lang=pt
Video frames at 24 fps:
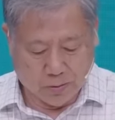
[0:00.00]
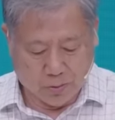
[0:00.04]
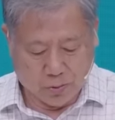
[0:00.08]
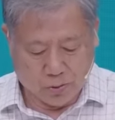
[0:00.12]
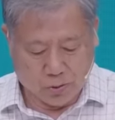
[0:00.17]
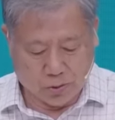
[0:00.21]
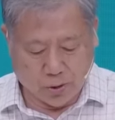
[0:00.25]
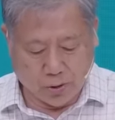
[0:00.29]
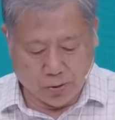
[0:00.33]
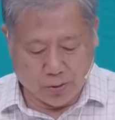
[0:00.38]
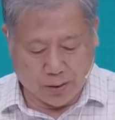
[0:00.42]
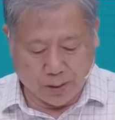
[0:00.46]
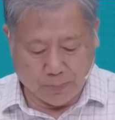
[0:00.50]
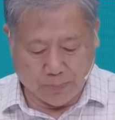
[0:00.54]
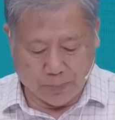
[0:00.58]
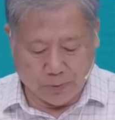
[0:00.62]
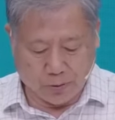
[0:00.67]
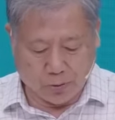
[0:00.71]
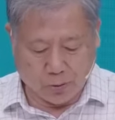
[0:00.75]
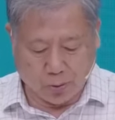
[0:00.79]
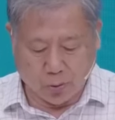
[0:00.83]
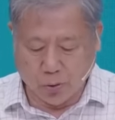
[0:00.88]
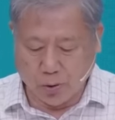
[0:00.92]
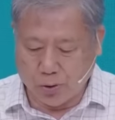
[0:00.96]
João
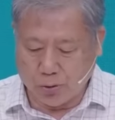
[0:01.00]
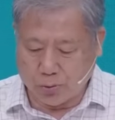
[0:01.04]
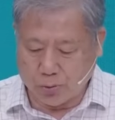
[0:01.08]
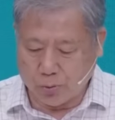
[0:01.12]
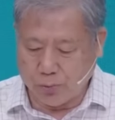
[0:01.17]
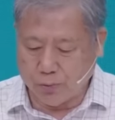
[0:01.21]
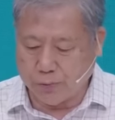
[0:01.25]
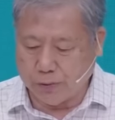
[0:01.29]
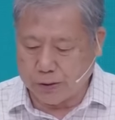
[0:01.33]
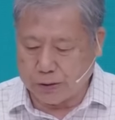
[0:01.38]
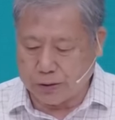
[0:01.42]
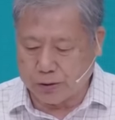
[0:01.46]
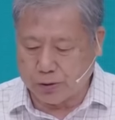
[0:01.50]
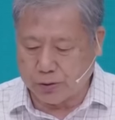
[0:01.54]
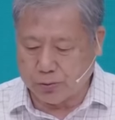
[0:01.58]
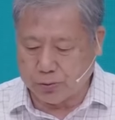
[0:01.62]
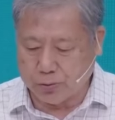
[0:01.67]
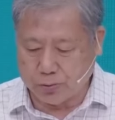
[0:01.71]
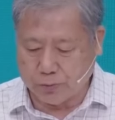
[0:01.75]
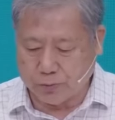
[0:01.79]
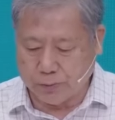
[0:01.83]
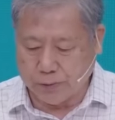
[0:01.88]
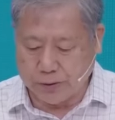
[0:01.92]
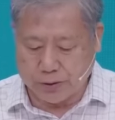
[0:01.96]
capítulo 8,
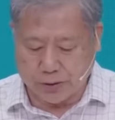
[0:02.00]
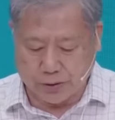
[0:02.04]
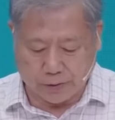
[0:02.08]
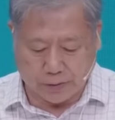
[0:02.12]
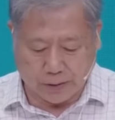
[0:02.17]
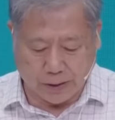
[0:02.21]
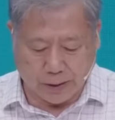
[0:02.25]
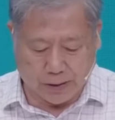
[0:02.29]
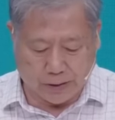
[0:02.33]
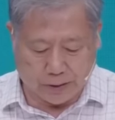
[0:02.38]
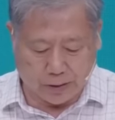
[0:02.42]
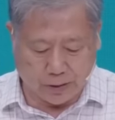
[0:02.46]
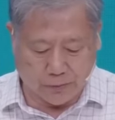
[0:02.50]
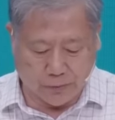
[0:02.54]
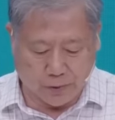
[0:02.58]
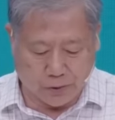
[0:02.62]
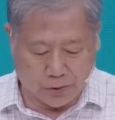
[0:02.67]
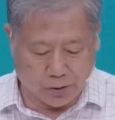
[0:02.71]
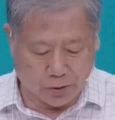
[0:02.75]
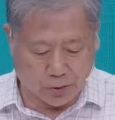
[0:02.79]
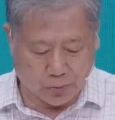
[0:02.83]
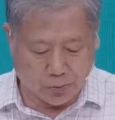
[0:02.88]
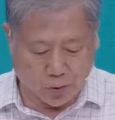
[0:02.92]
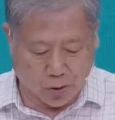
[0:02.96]
versículos 23 a
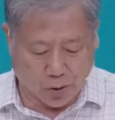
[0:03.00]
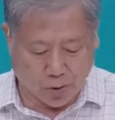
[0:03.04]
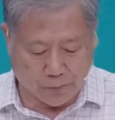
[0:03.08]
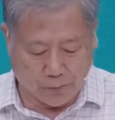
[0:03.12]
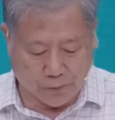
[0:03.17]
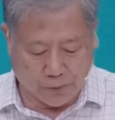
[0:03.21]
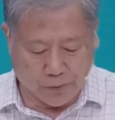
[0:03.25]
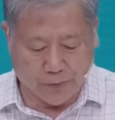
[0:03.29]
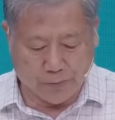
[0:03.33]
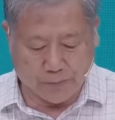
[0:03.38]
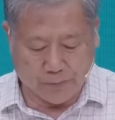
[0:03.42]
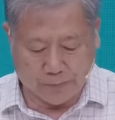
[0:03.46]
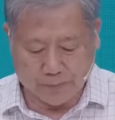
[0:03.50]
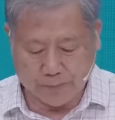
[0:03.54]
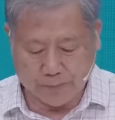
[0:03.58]
29,